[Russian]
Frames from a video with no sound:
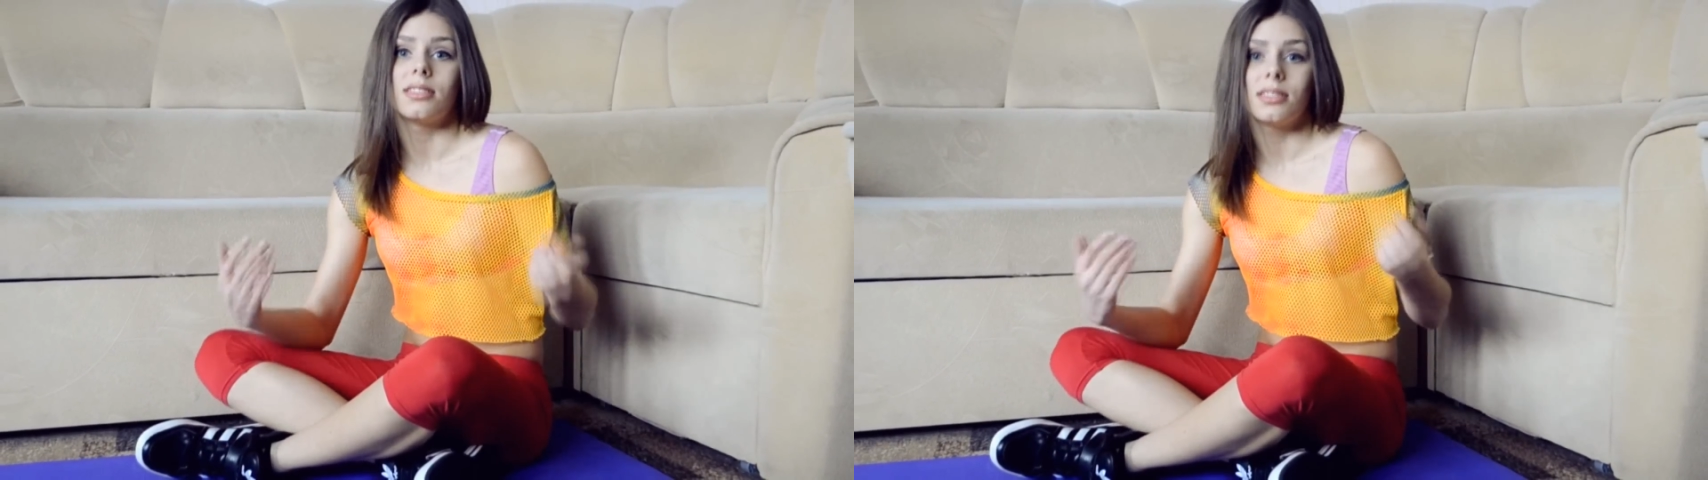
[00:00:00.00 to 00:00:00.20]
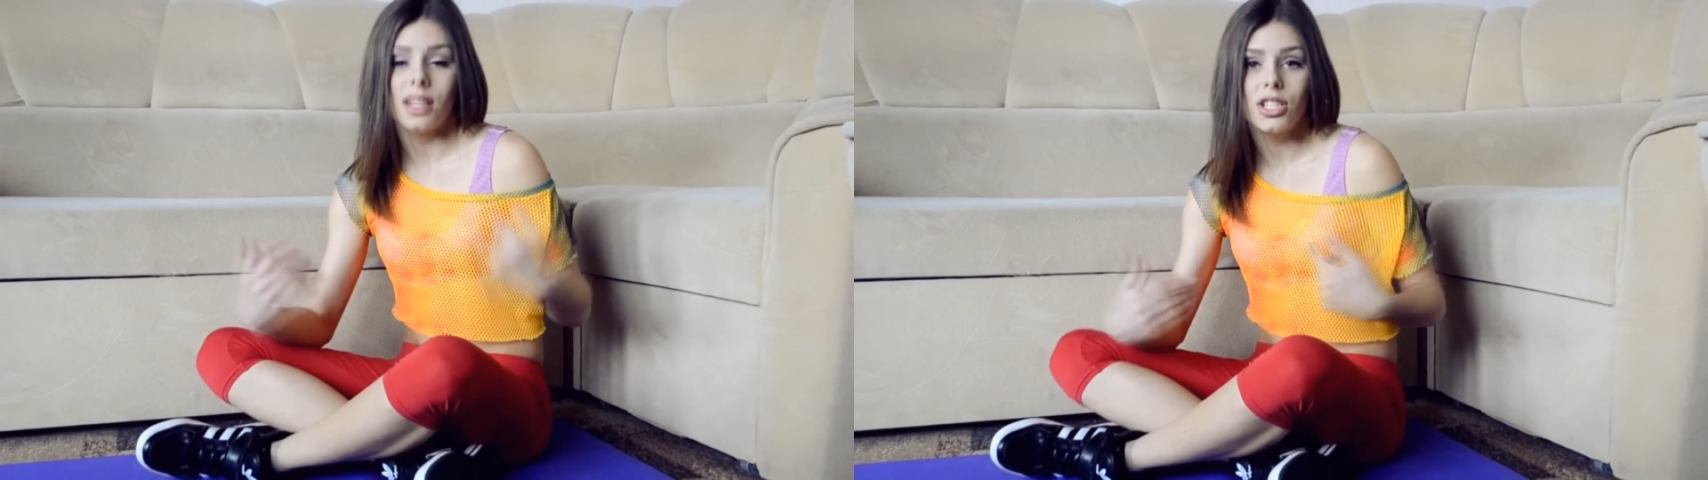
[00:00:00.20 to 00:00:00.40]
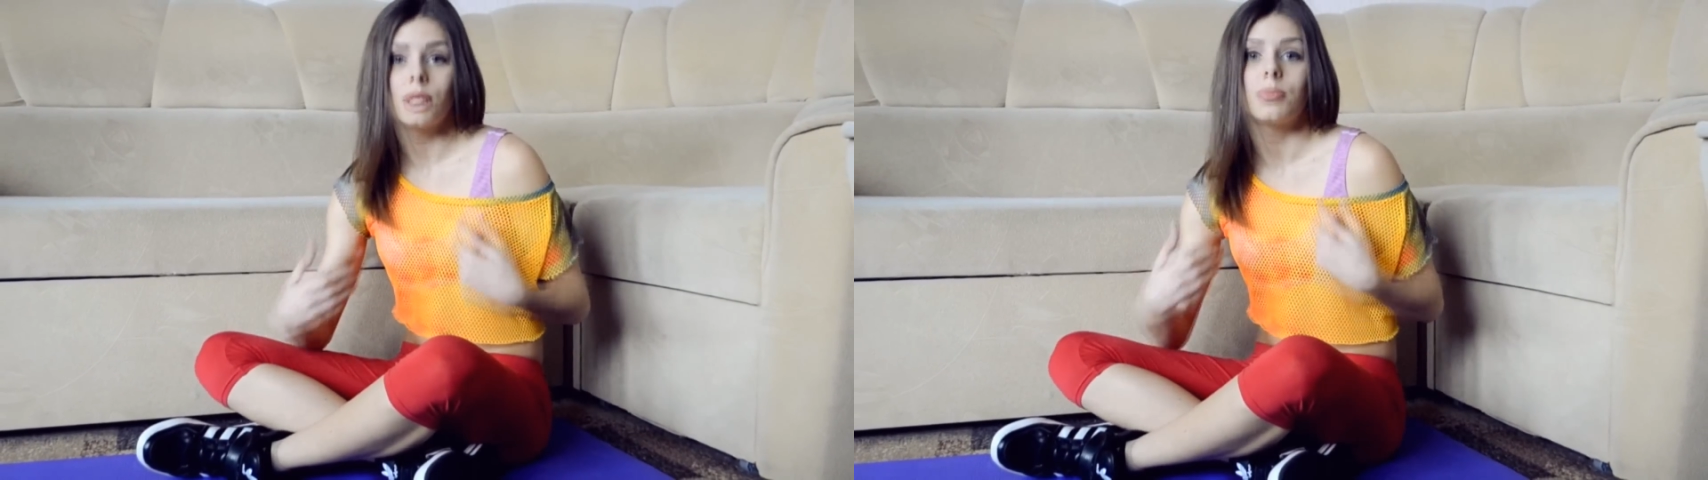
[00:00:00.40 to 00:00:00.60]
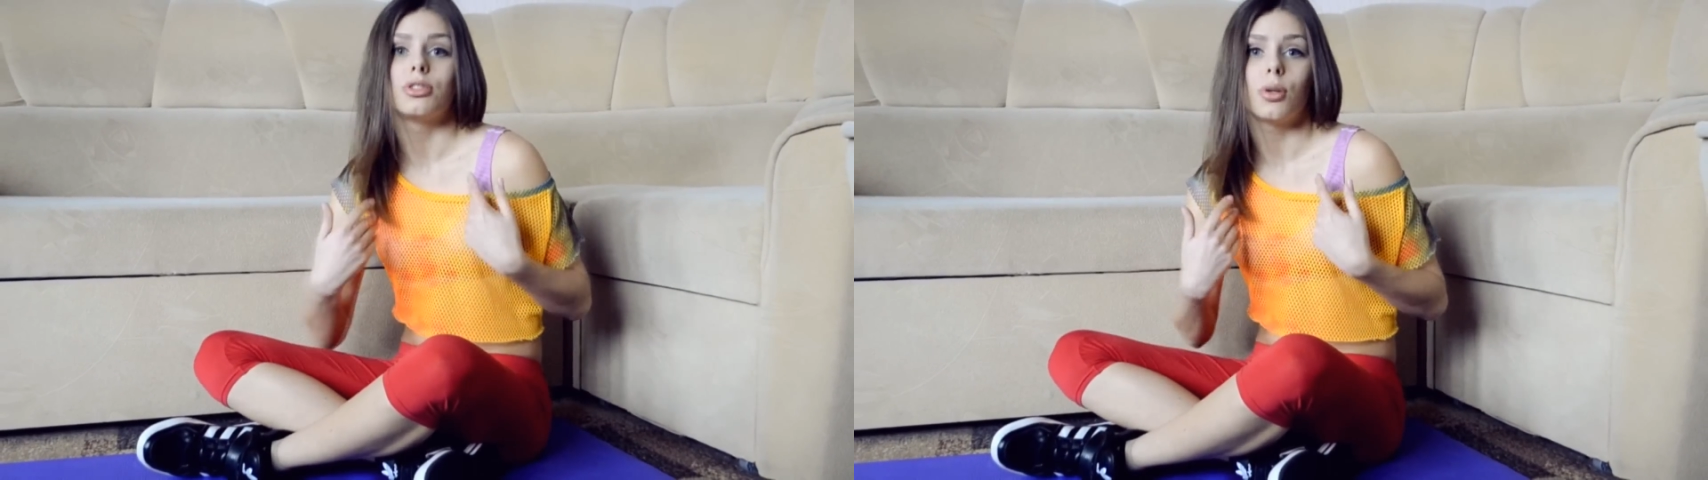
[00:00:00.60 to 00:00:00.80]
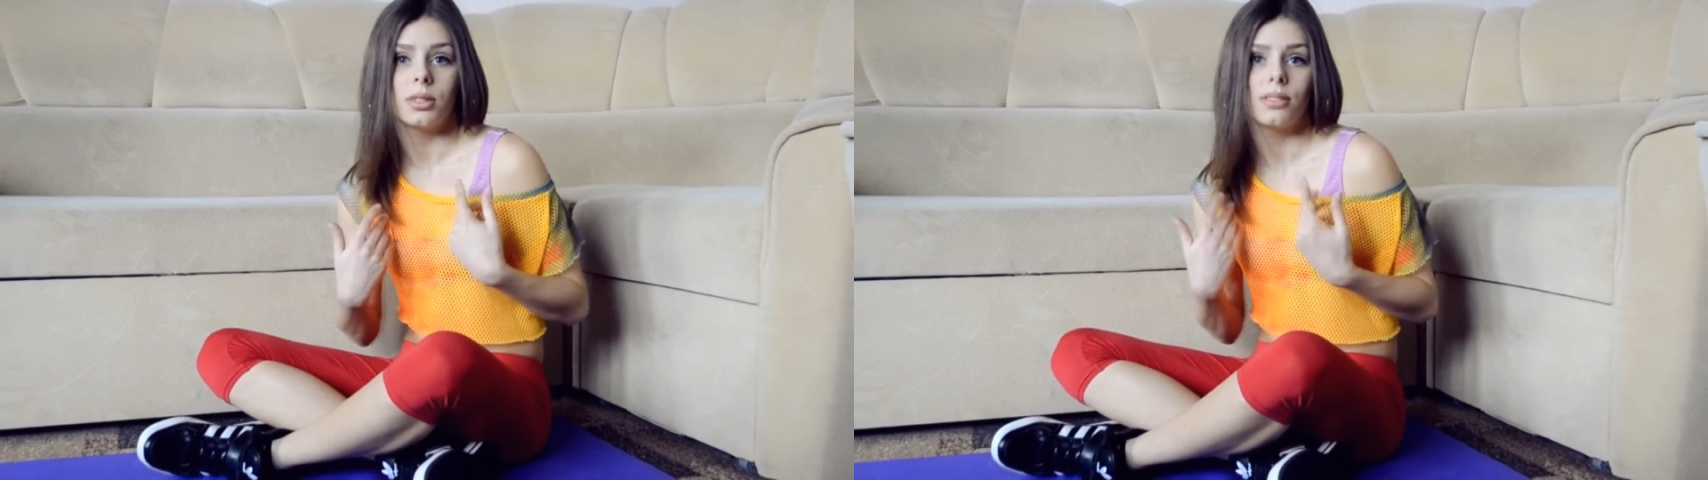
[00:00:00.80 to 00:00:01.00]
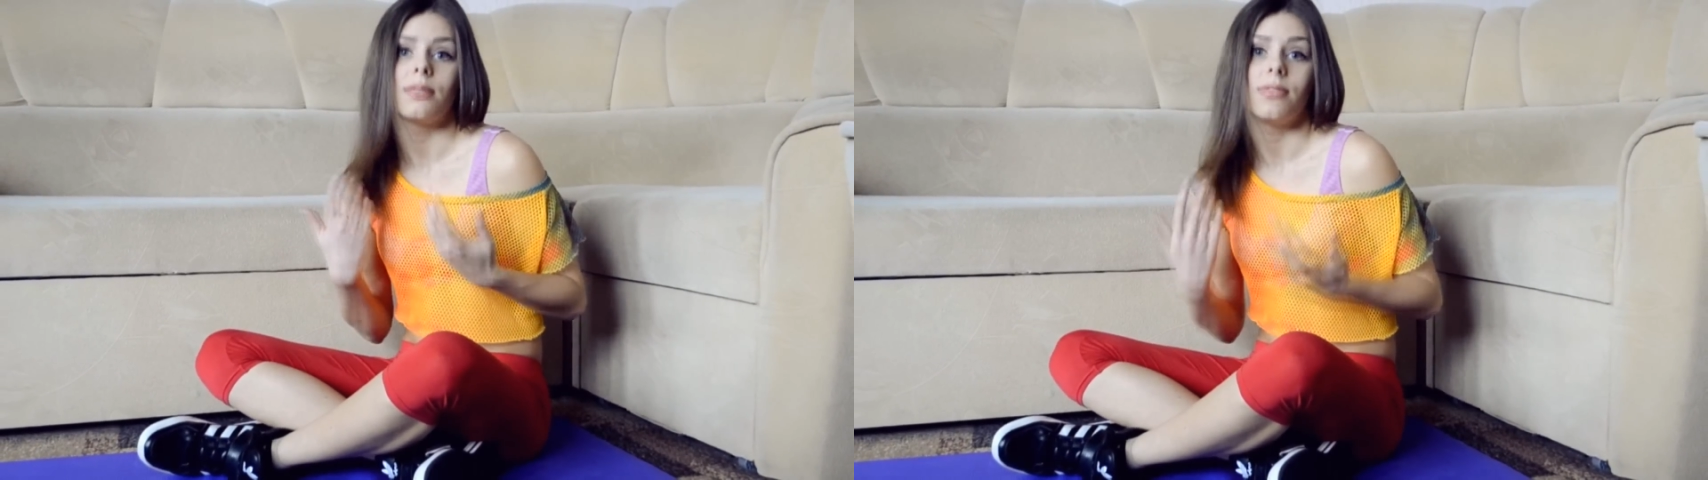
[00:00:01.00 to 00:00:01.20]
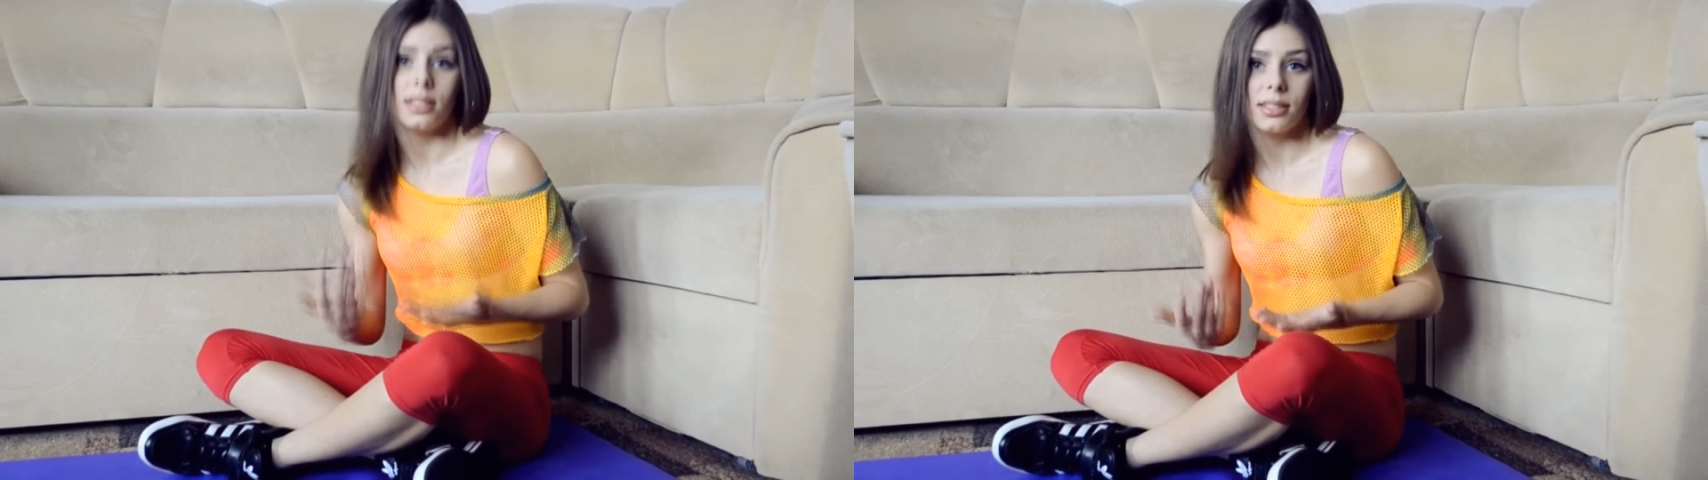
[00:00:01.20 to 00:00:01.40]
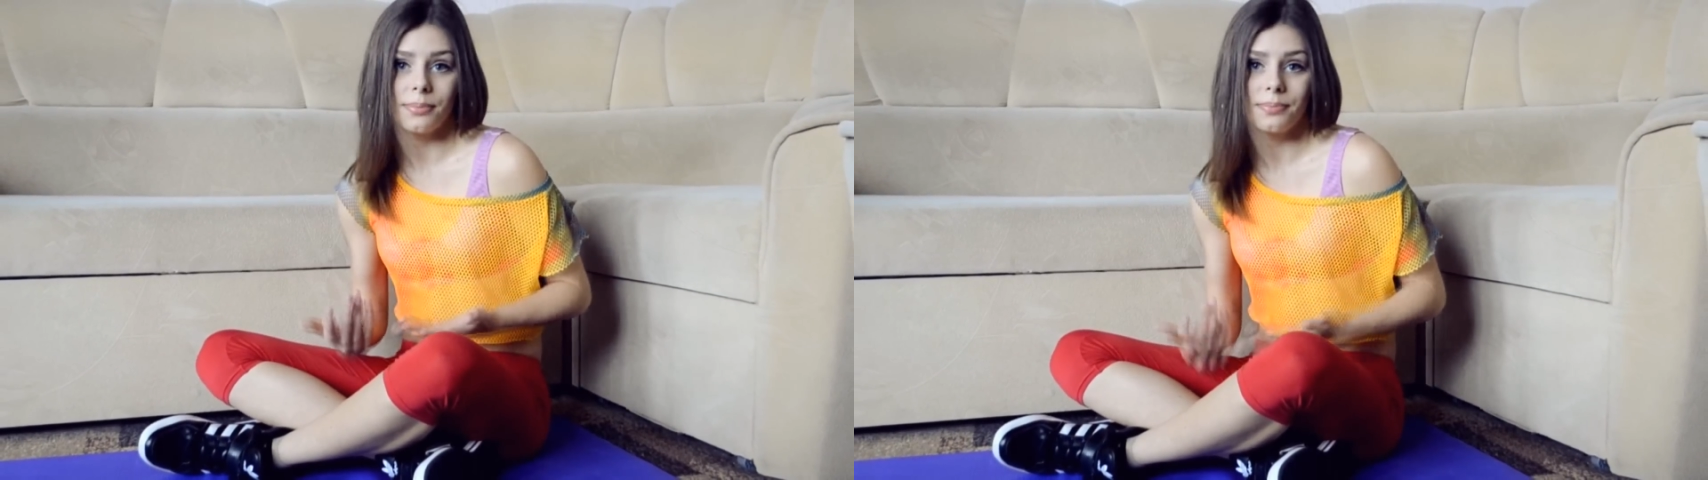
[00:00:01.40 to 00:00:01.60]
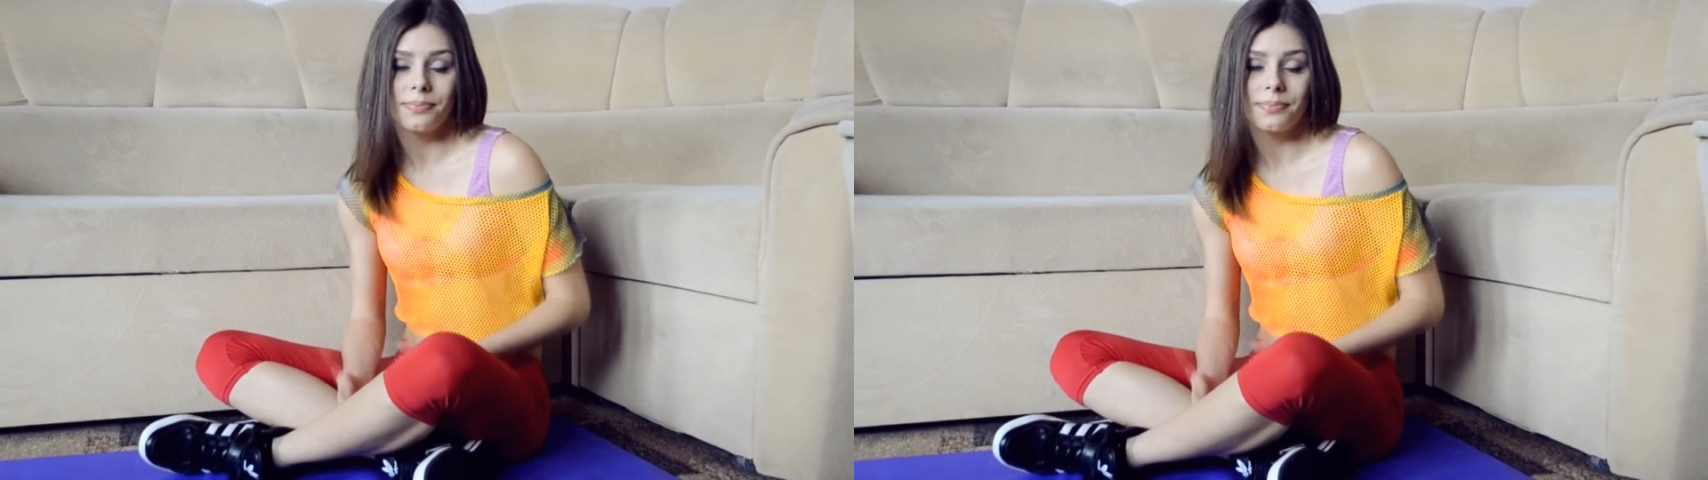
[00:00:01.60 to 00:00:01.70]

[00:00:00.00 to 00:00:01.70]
с нашим собственным весом.